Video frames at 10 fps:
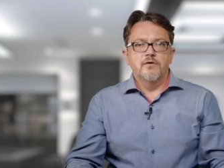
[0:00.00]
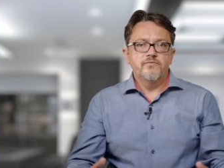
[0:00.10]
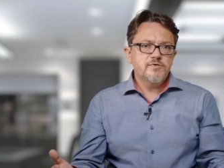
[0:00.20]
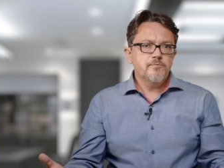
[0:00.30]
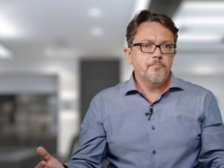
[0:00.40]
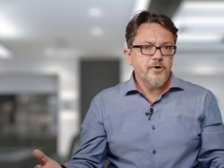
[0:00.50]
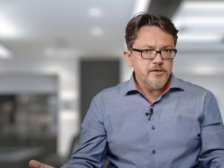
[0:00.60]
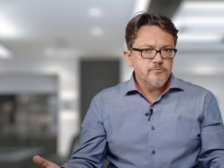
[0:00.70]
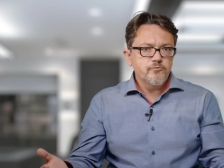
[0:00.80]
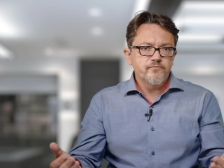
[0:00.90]
Видимо,
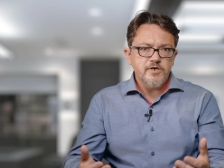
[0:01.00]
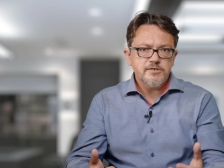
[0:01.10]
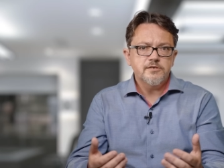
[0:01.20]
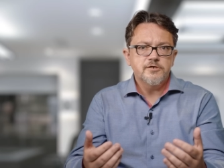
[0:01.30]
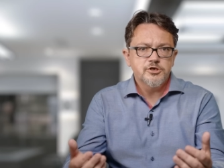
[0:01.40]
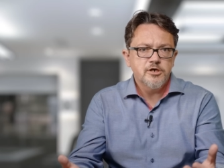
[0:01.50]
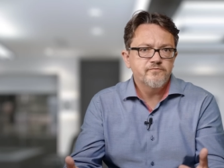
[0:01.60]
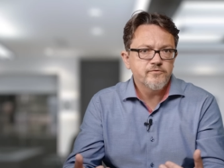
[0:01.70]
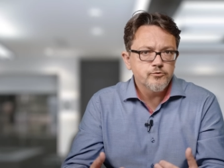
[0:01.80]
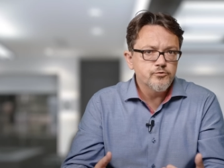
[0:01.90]
поэтому власти решили
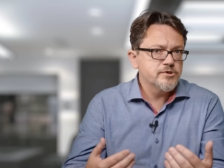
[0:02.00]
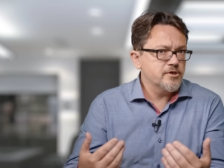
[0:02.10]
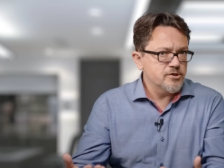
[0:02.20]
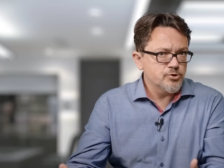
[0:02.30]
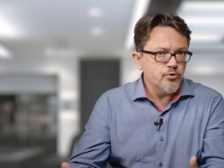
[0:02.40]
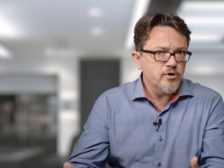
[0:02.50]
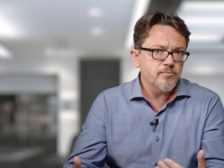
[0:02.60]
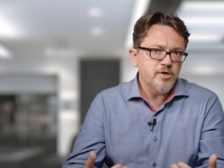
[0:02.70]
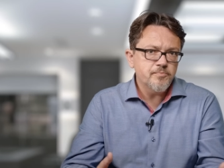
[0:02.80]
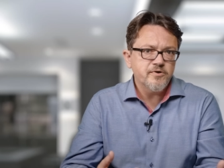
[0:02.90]
вернуться к
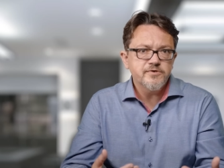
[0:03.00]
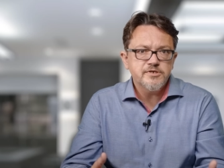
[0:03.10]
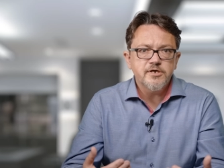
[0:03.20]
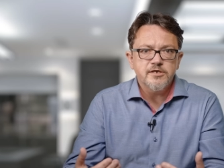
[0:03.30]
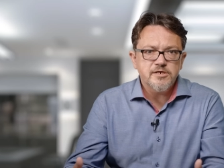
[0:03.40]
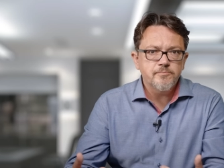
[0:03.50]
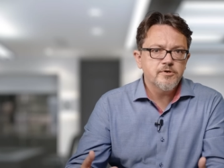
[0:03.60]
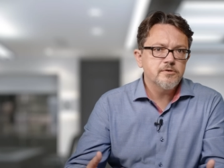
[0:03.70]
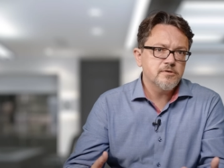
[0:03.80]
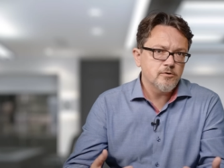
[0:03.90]
истокам и провести хотя
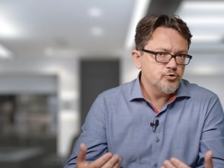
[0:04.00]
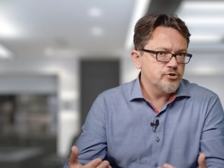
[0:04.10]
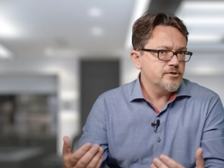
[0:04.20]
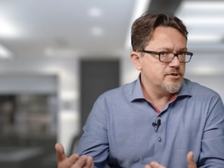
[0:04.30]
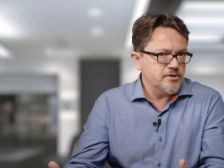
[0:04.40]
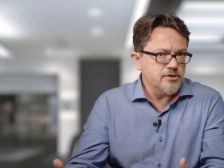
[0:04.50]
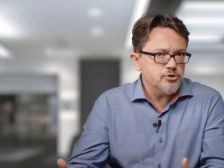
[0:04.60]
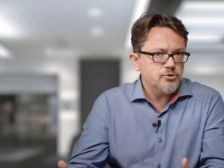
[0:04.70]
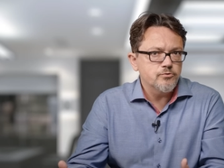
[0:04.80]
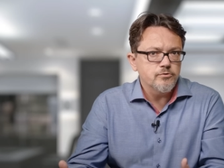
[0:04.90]
бы
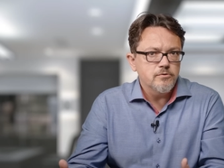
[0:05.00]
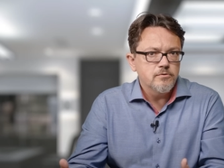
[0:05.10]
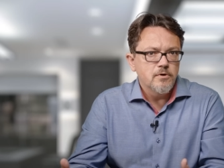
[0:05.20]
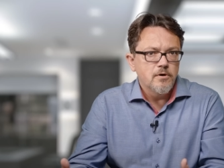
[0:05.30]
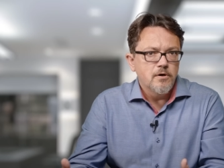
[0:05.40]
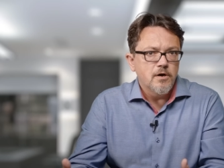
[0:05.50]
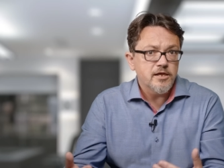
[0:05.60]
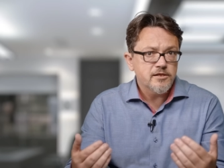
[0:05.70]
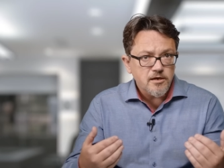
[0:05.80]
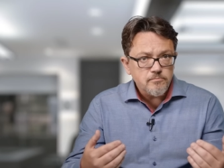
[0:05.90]
научно-техническую.
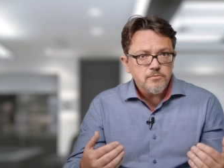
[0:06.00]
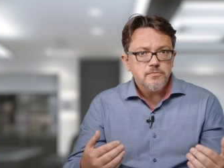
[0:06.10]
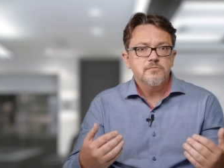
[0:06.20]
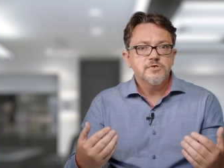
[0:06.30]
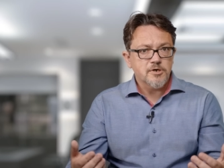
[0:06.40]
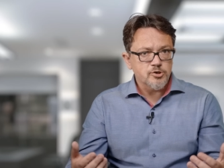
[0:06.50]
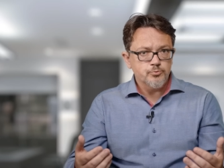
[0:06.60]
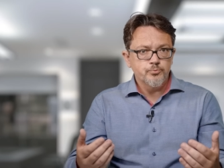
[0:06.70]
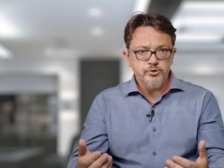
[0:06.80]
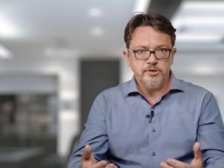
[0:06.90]
А там,
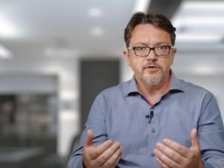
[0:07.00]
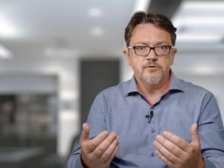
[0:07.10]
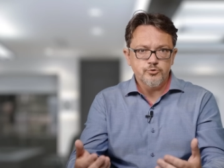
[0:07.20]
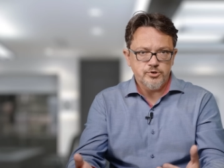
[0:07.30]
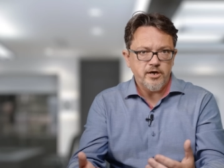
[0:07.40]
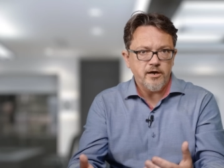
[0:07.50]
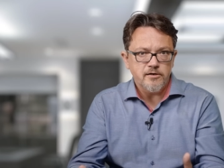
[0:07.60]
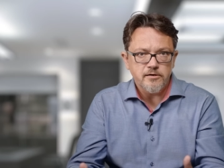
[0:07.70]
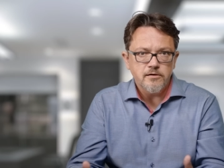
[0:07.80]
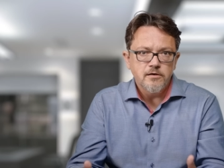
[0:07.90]
сразу после
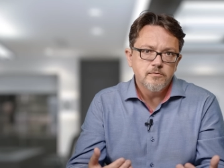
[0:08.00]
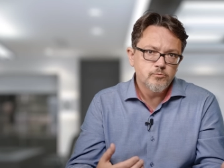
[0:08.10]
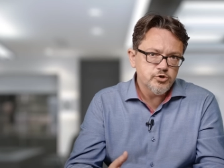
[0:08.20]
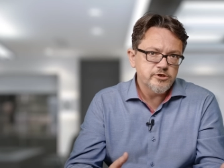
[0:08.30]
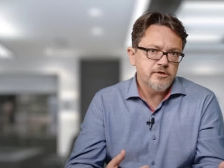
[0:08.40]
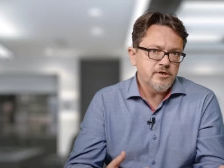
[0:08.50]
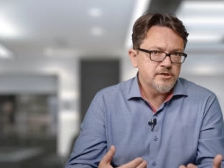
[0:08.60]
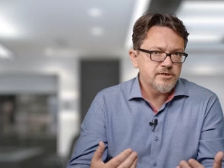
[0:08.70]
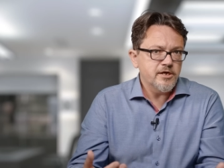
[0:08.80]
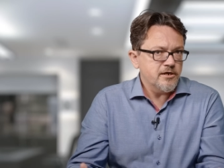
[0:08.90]
индустриальной, можно и
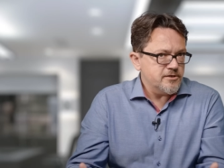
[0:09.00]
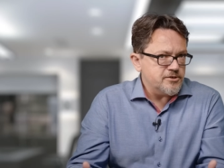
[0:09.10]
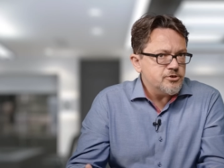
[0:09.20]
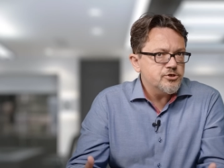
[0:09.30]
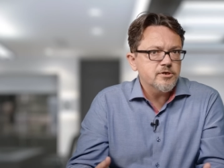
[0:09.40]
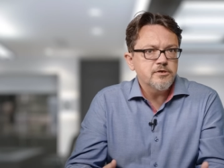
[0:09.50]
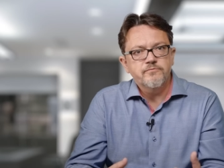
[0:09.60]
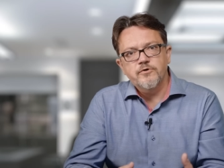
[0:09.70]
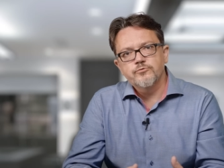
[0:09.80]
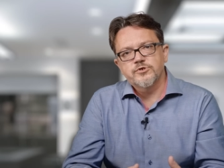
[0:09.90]
с неолитической
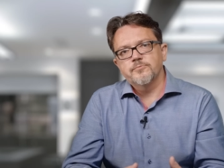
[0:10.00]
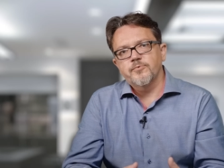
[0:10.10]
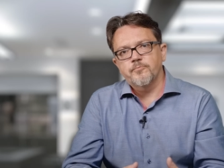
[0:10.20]
революцией